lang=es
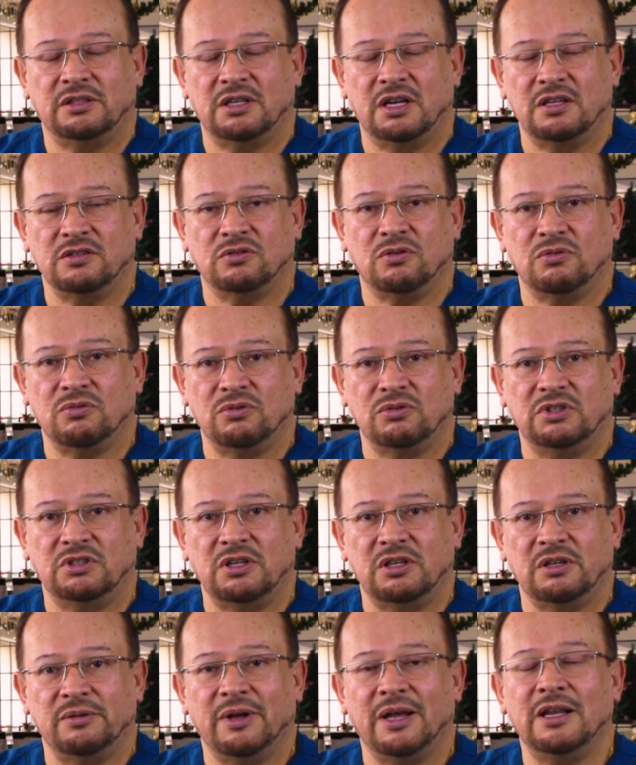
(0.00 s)

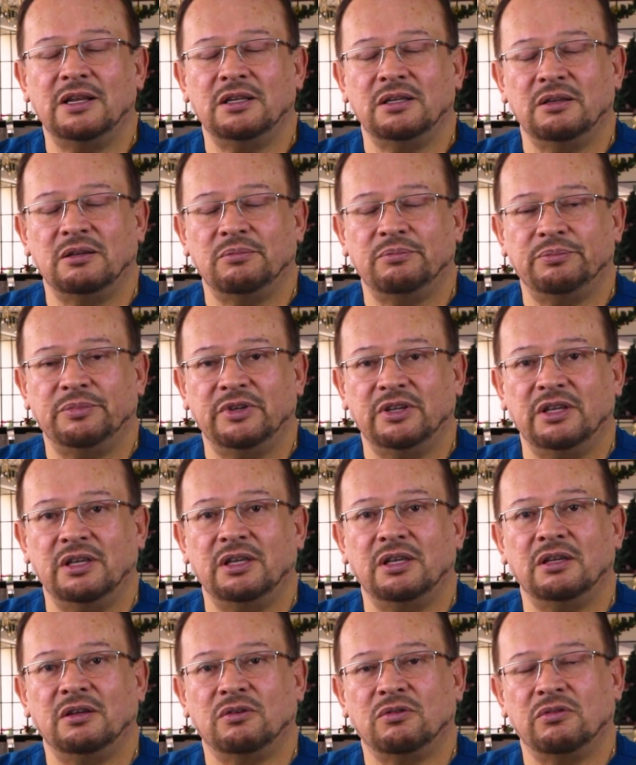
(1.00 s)
transconjuntival
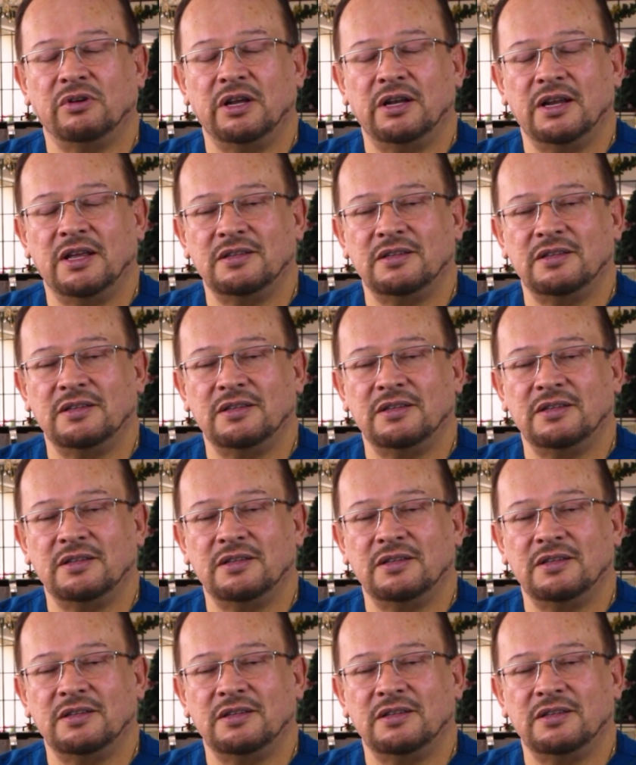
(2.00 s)
y con el